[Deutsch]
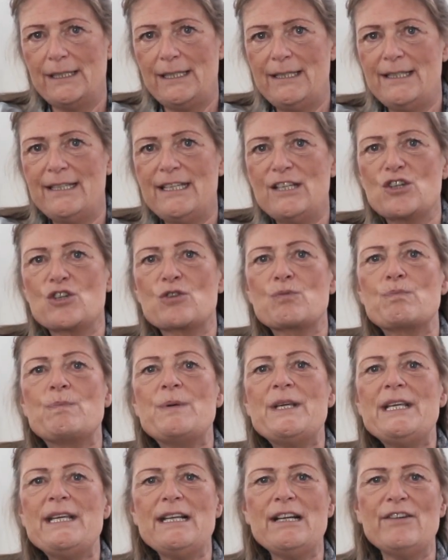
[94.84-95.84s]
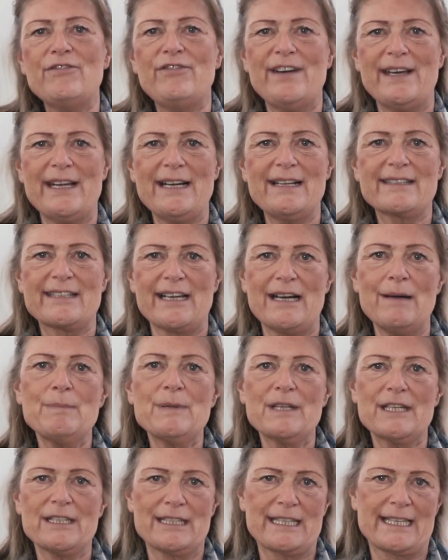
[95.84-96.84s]
in die Spielwelt
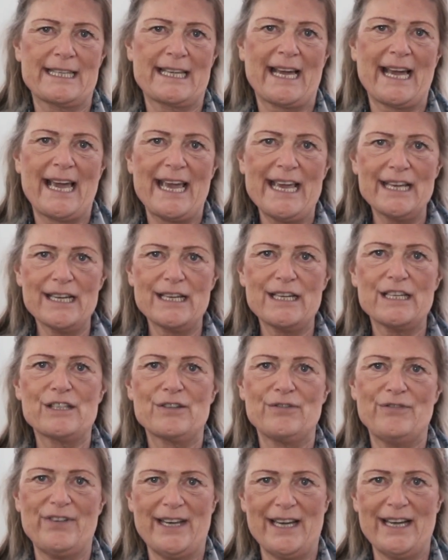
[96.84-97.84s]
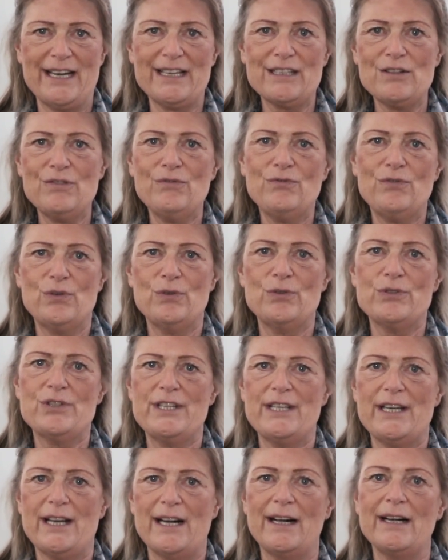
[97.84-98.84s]
abgedrängt werden, wo
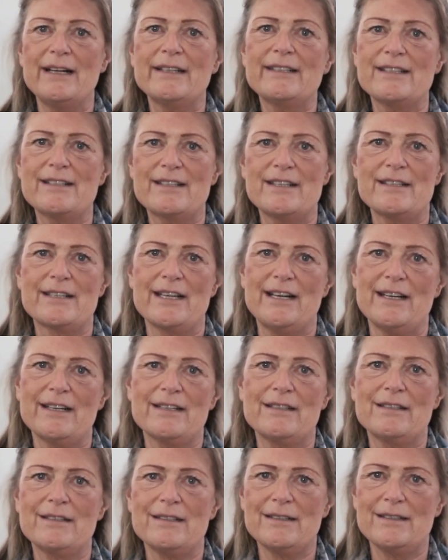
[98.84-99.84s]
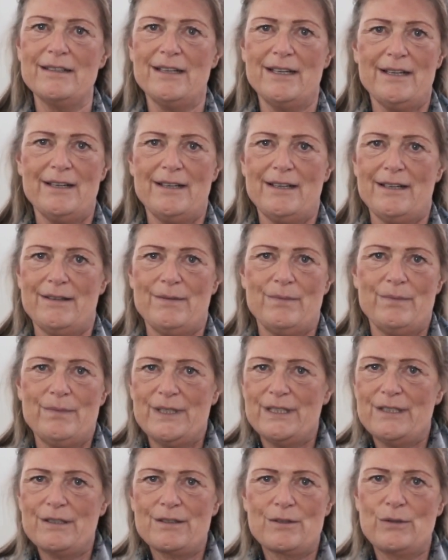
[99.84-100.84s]
sie all diese Sachen
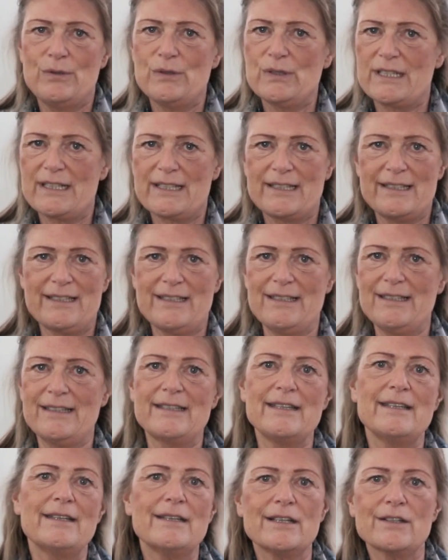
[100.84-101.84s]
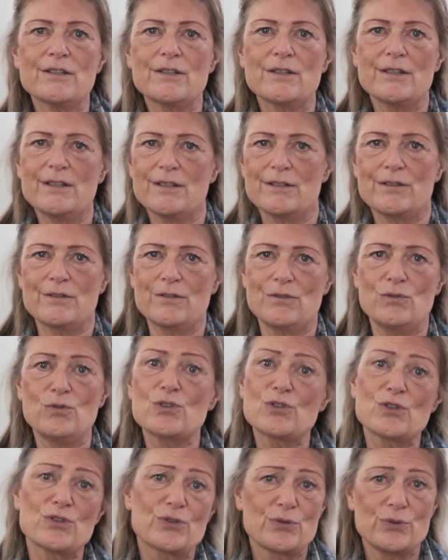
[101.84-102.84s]
mit künstlichen Dingen
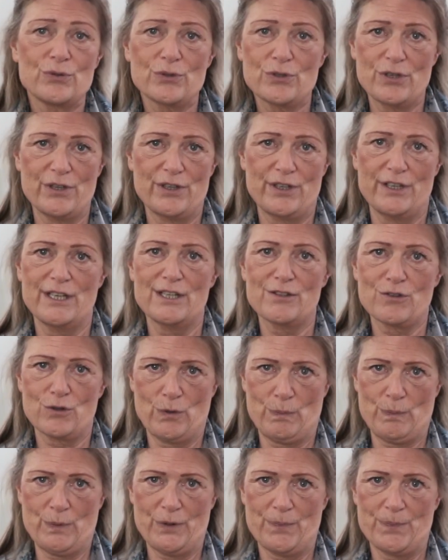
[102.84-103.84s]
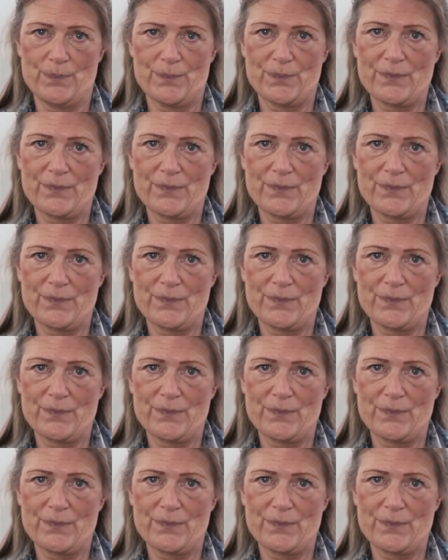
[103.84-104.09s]
nur so tun können, als ob.